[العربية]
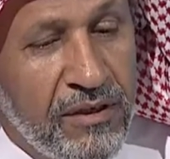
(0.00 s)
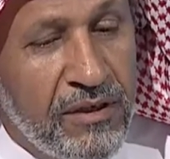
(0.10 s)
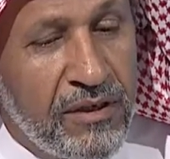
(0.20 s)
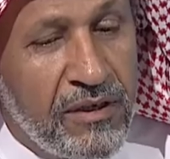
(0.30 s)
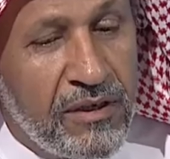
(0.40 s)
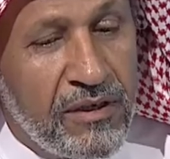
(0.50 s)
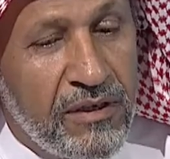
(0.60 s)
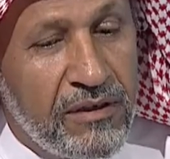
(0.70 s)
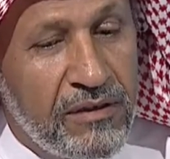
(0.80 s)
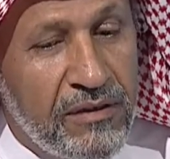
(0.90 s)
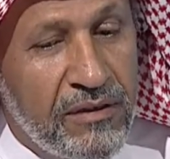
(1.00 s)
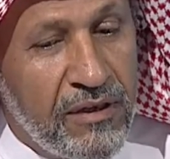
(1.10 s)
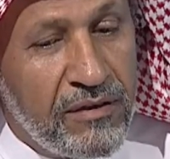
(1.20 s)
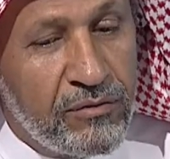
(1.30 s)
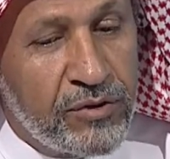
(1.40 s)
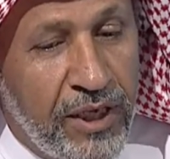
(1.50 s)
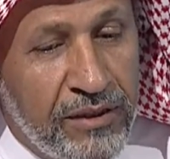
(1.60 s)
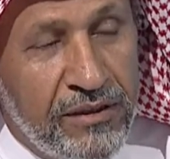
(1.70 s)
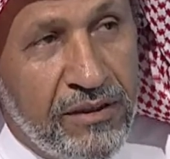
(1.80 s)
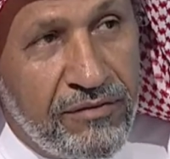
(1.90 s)
آه،
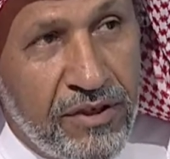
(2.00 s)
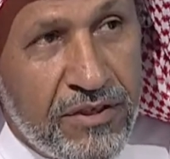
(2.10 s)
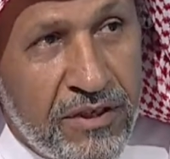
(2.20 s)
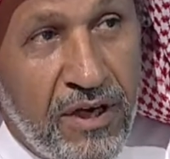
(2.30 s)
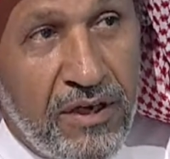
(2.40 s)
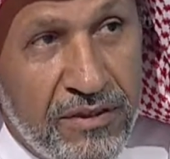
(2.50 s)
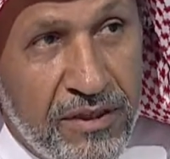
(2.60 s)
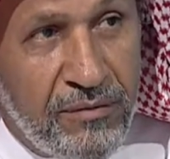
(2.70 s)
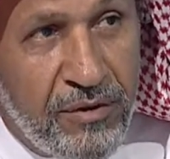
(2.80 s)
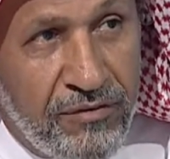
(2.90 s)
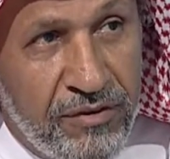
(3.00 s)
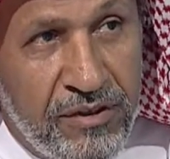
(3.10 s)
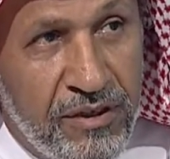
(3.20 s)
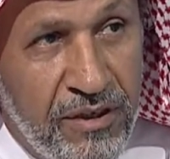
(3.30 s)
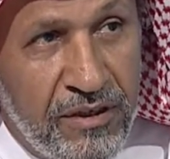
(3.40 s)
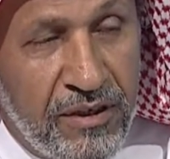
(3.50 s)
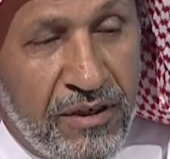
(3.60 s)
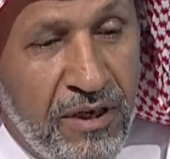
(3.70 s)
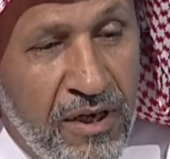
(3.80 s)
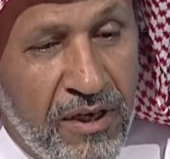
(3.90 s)
وتحديدا في الاسكان الجامعي في الدرعيه
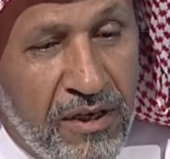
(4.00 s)
أه